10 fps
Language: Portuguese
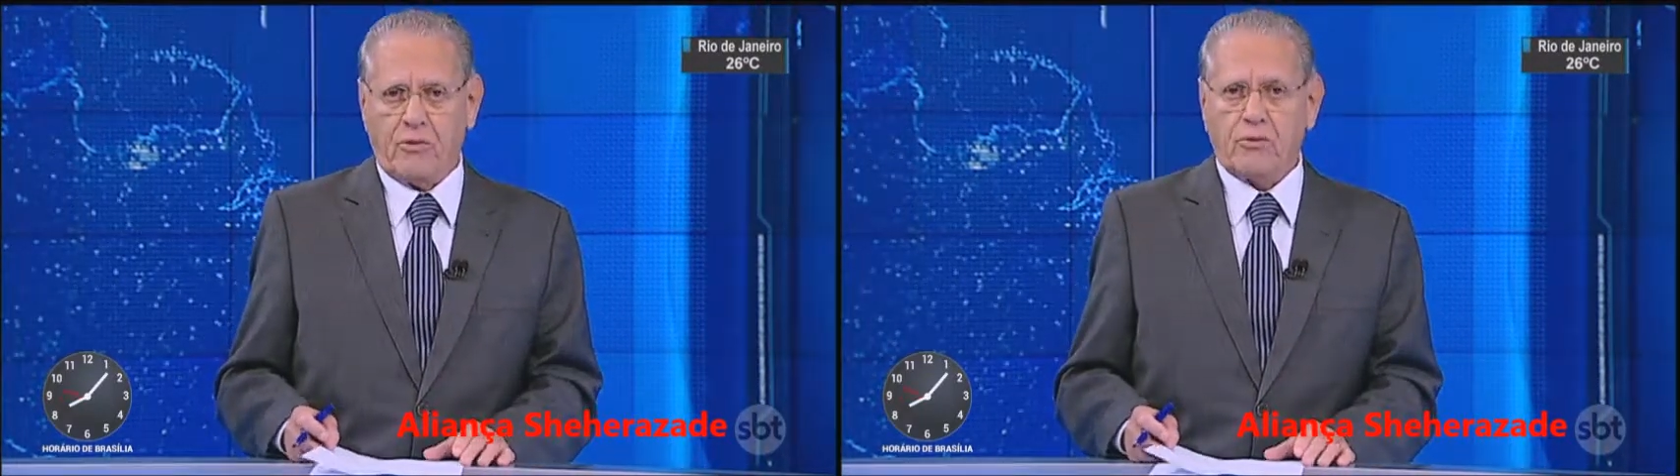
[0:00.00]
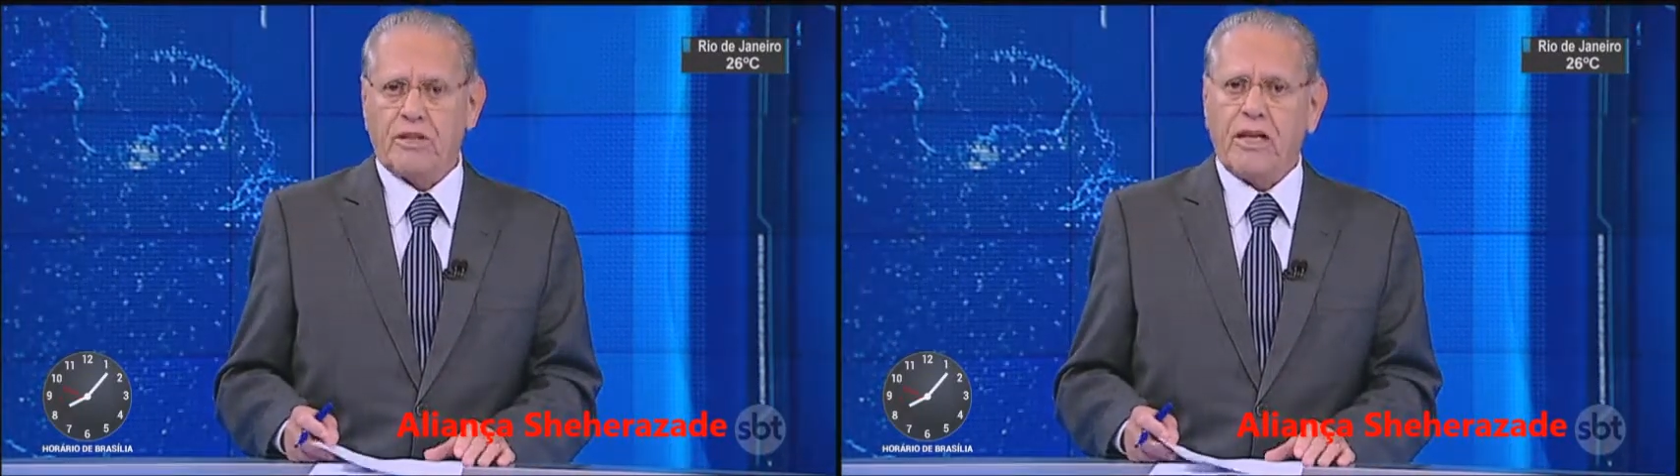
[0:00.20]

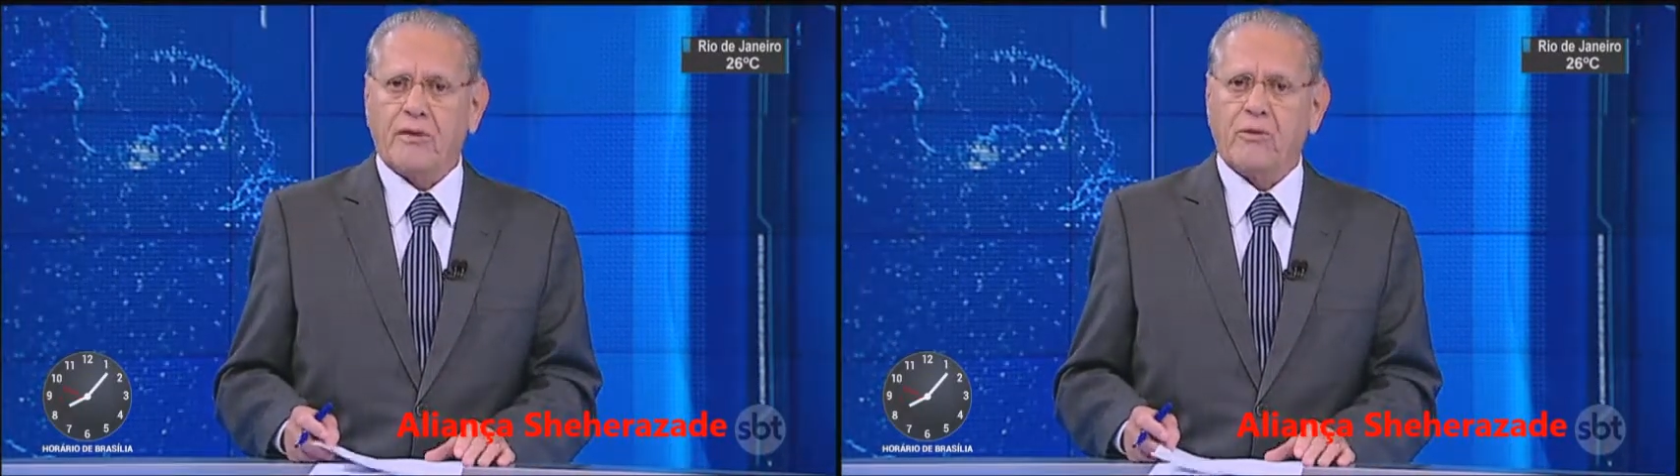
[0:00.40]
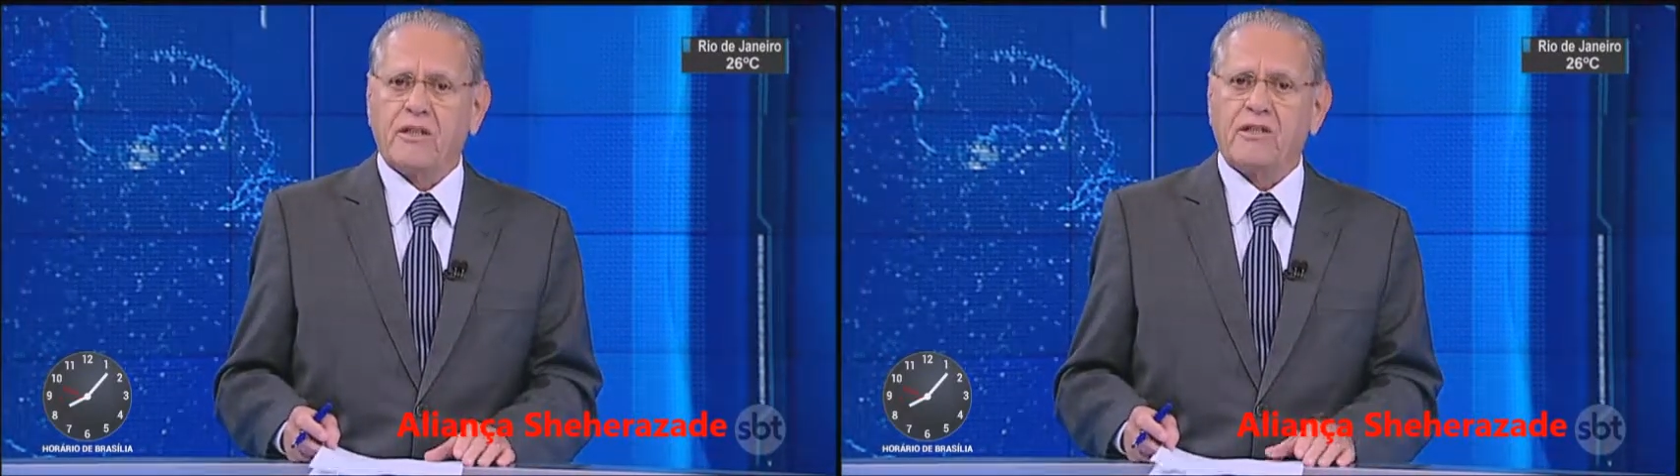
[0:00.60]
Os
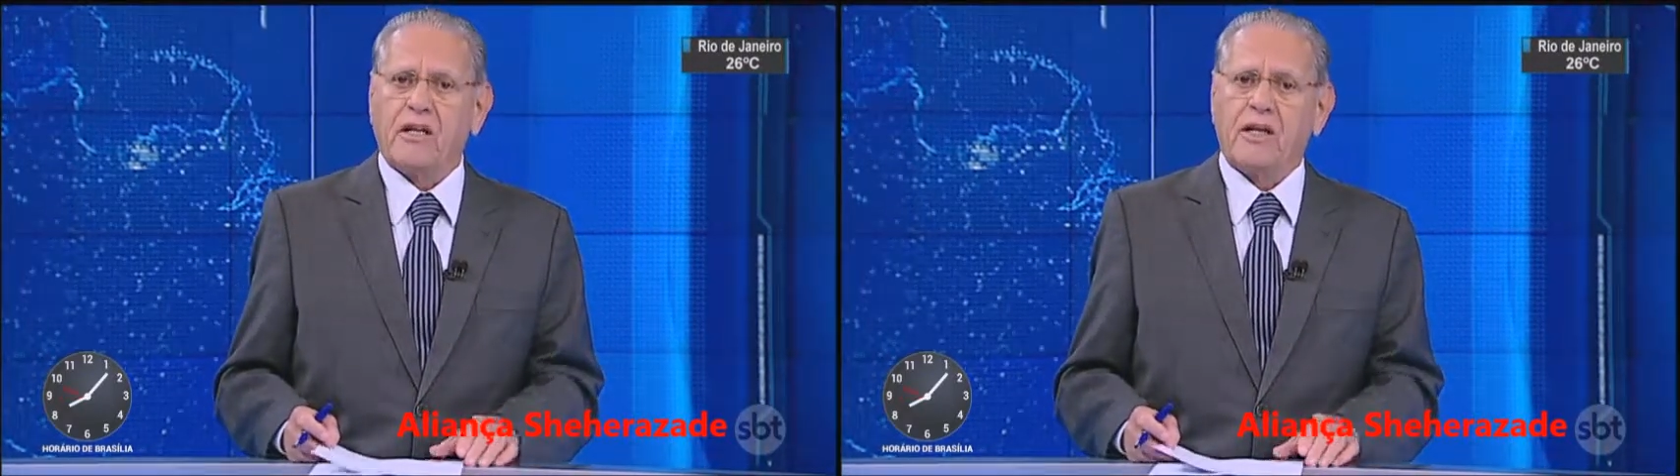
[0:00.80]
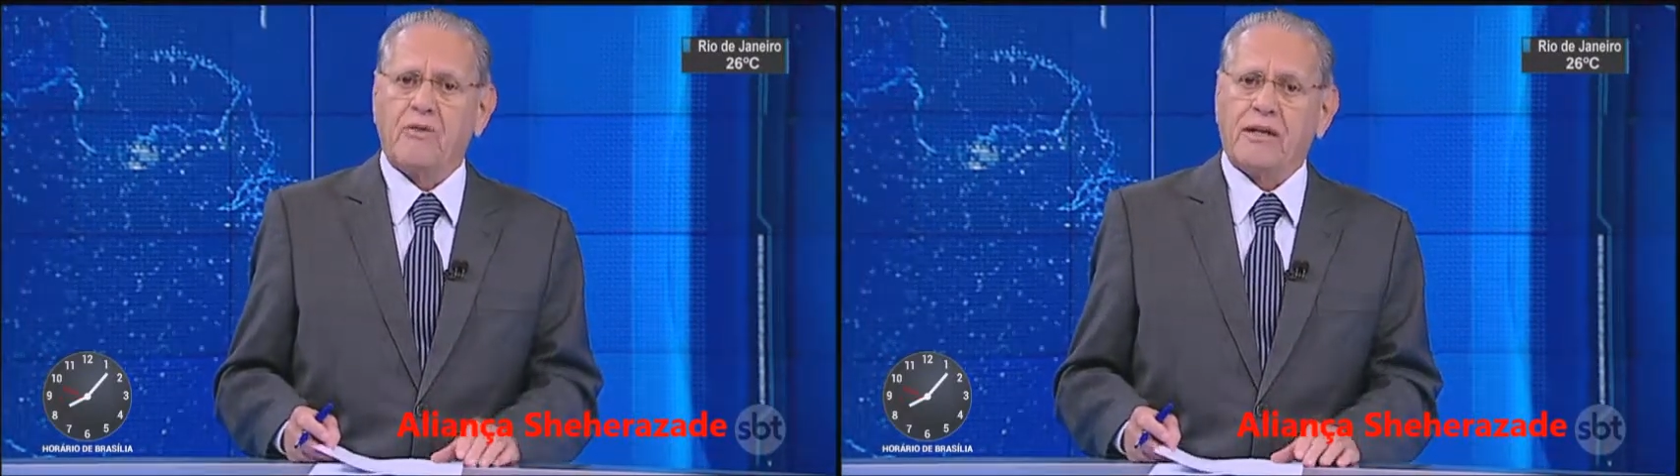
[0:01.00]
senadores
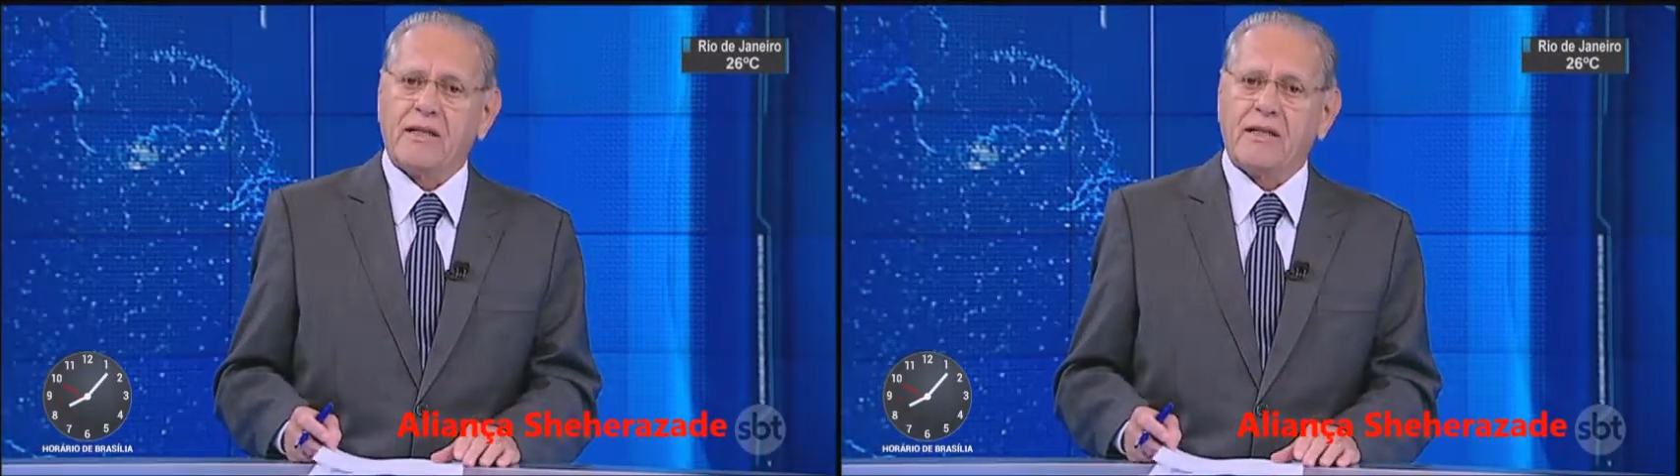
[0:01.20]
seguiram a